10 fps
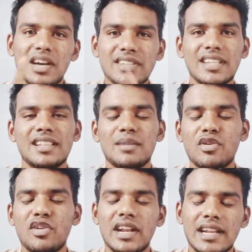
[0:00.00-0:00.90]
இதான் வந்து இந்த
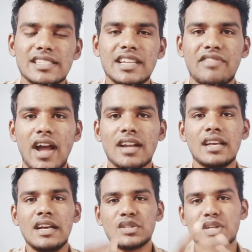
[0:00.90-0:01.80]
மூவியோட இன்ட்ரெஸ்டிங் ஃபேக்ட்
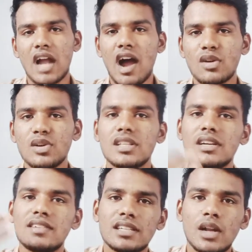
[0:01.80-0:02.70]
ஸோ நானும் இதை
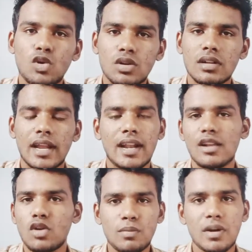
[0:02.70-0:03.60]
வந்து நோட் என்னால்
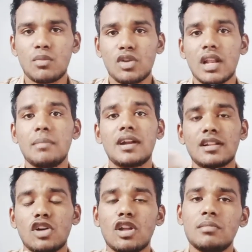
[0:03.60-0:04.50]
நோட் பண்ண முடியல பட்
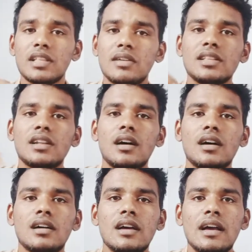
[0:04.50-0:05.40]
இருந்தாலும் இதை வந்து நான்
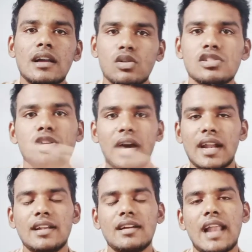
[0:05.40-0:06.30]
கொஞ்சம்
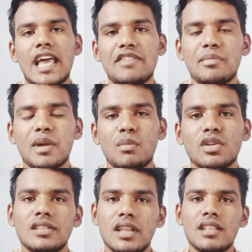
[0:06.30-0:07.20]
கரெக்டாக கிளாரிஃபை
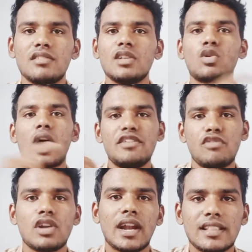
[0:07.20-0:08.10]
பண்ணும்போது தெரியும் இது வந்து ஒரு
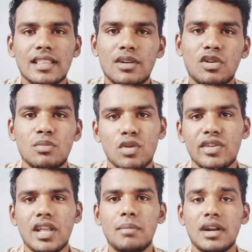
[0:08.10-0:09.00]
ஐஃபோன் எடுத்த ஒரு மூவி
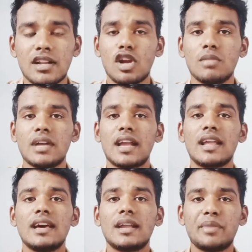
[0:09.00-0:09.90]
தான் பட் இருந்தாலும்
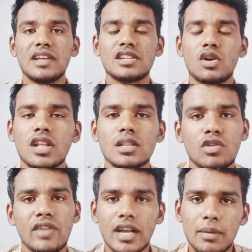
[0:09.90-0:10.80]
நிறையா ரெப்டேஷனோட இந்த
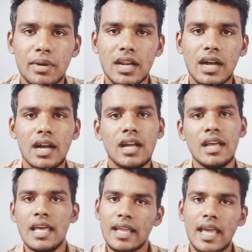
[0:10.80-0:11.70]
மூவி எடுக்கப்பட்டிருக்காங்க
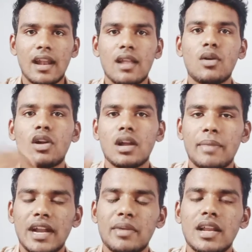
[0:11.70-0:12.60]
கேரளாவில் கொரோனா
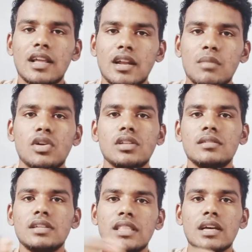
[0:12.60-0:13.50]
பேண்டமிக்கில் இருக்கும்போது
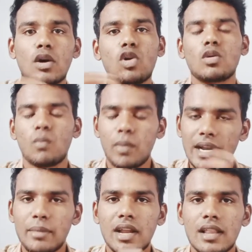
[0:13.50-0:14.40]
இந்த கொ
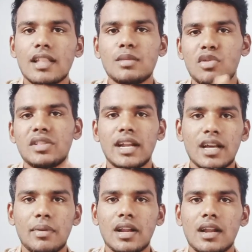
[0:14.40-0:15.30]
பேண்டமிக்கில் தான் இந்த மூவி வந்து
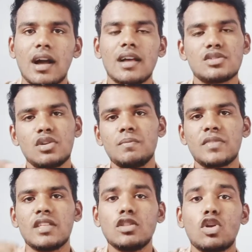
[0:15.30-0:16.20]
எடுக்கப்பட்டிருக்காங்க ஸோ
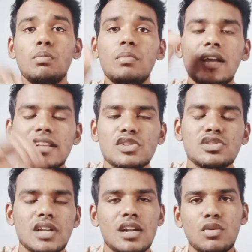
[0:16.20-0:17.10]
இது வந்து ரொம்ப
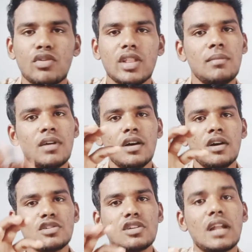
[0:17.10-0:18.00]
ரெசல்யூஷனான மூவி தான்
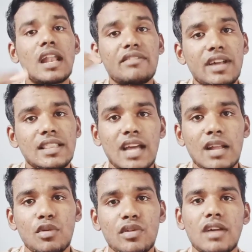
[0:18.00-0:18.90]
ஸோ நல்ல வெர்த்தான
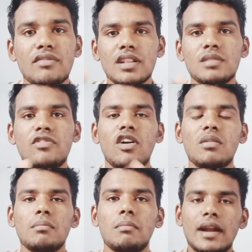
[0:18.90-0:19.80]
மூவி தான் வெர்த் ஃபார்
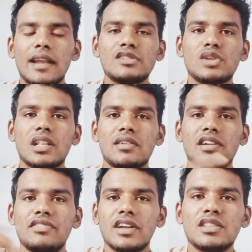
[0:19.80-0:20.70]
மணின்னு சொல்கிறத விட
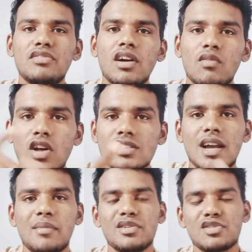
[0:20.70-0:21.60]
வெர்த் ஃபார் வாட்சிங்
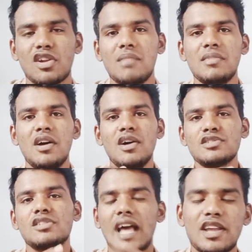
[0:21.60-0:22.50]
அப்படின்னு சொல்லலாம்
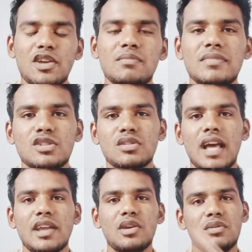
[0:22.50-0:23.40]
ஸோ தேங்க்யூ ஸோ
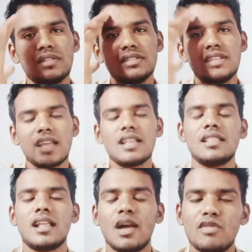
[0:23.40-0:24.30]
தேங்க்யூ ஜெய்ஹிந்த்
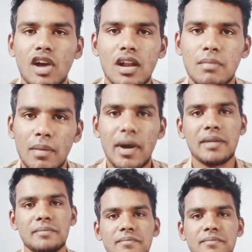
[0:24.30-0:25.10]
லவ் யூ பாய்